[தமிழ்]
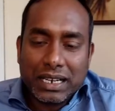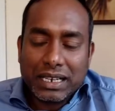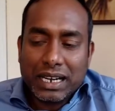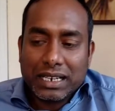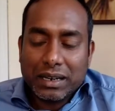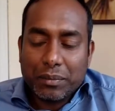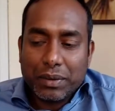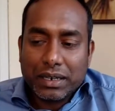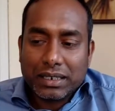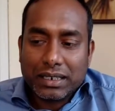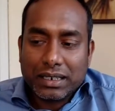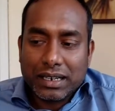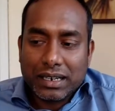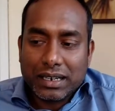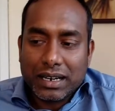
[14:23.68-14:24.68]

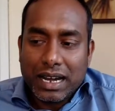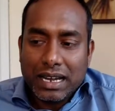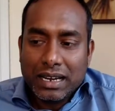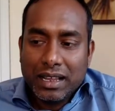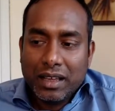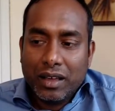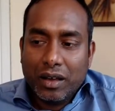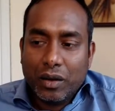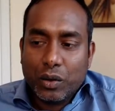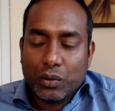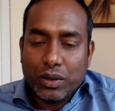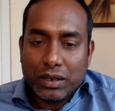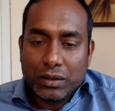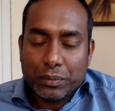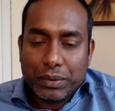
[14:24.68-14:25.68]
கண்டறியப்படுகின்றது என்றால்
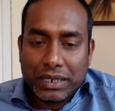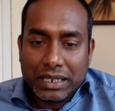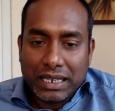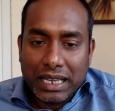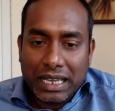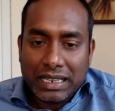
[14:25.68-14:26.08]
ஒருவருக்கு இப்படி